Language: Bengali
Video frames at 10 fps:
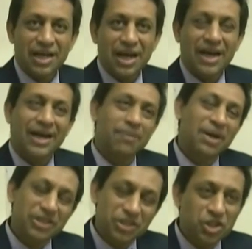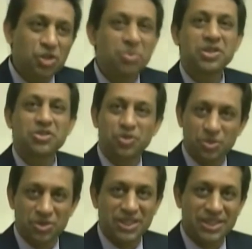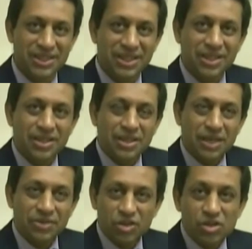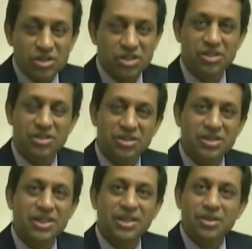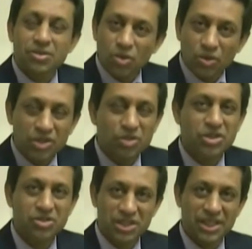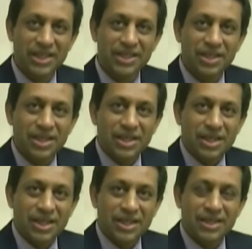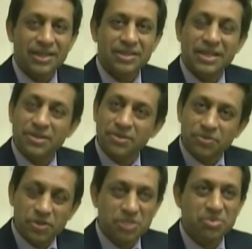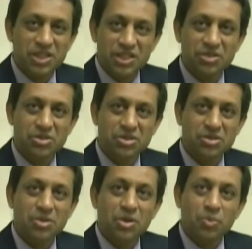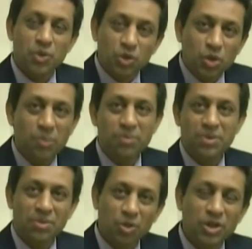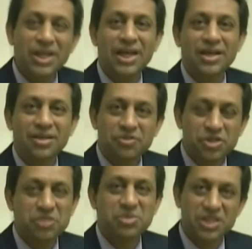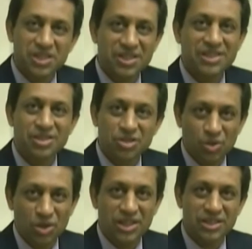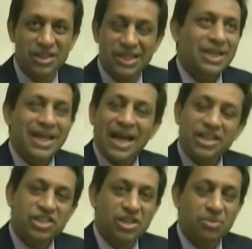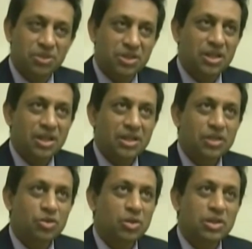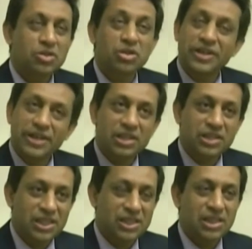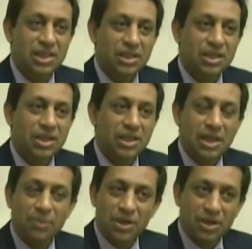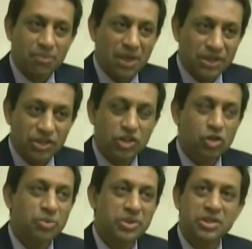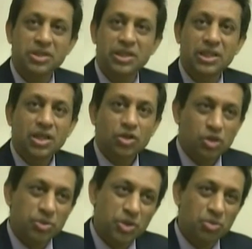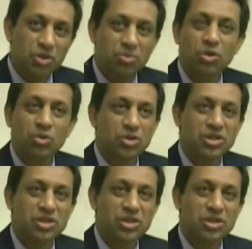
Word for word: আর বাংলাদেশি কমিউনিটির পক্ষ থেকে নিকোলাস টার্জনের কংগ্রাচুলেশন জানাই তাই ফার্স্ট মিনিস্টার প্রথম মহিলা ফার্স্ট মিনিস্টার স্কটল্যান্ড অ্যালেক্স সালমন কিন্তু একজন গ্রেট লিডার আসলা আমরা বাংলাদেশি কমিউনিটিতে সবসময় বড় বড়